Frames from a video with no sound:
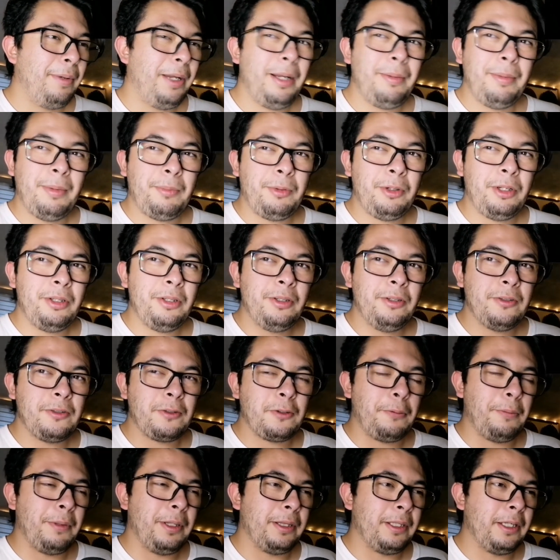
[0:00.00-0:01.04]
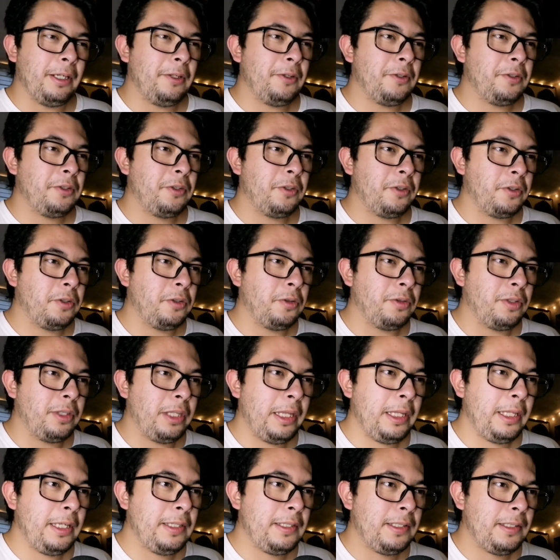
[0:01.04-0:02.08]
vayanme poniendo en los comentarios si
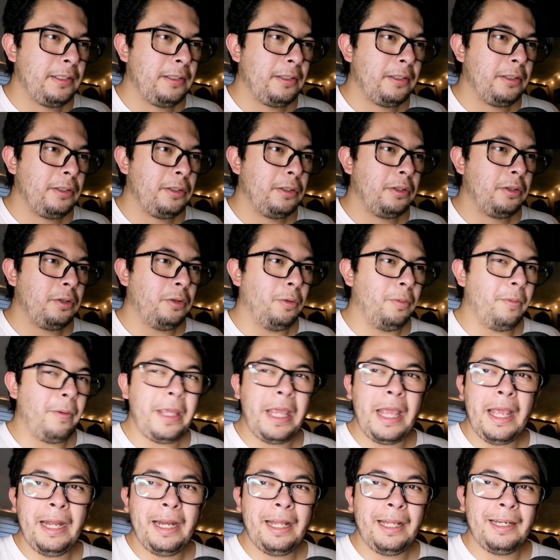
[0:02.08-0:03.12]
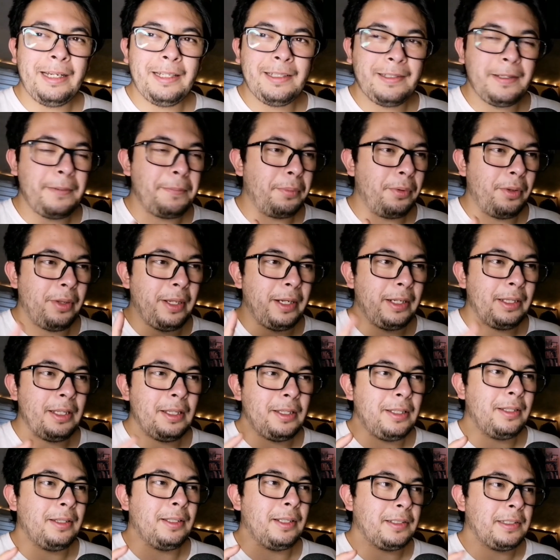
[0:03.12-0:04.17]
ustedes tuvieran ese poder
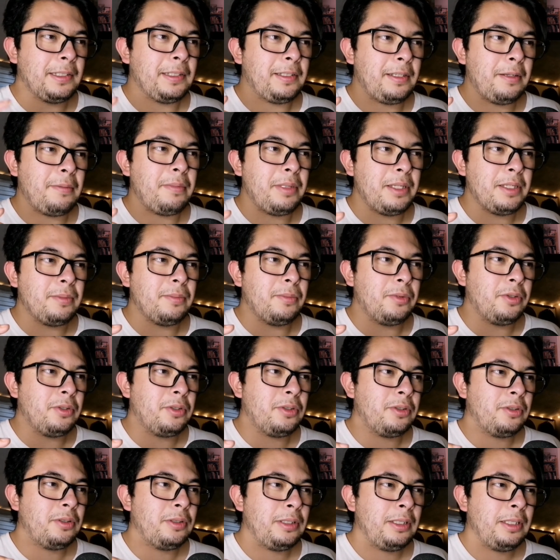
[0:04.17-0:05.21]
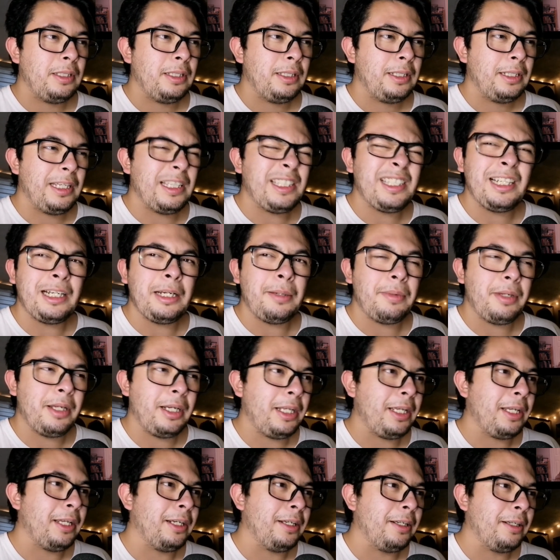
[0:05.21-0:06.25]
de editarse a sí mismos, ¿qué se
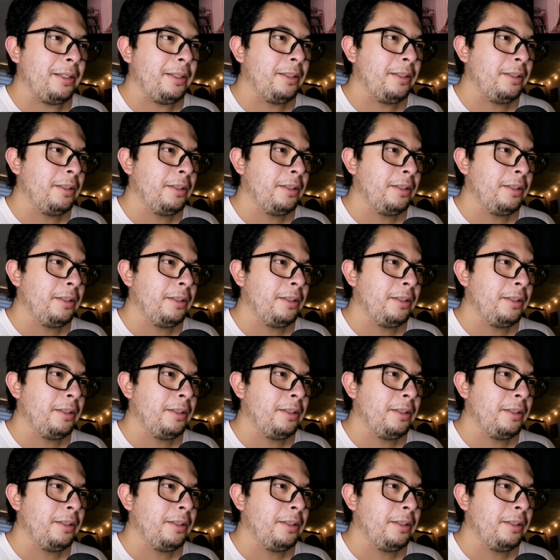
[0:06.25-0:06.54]
cambiarían?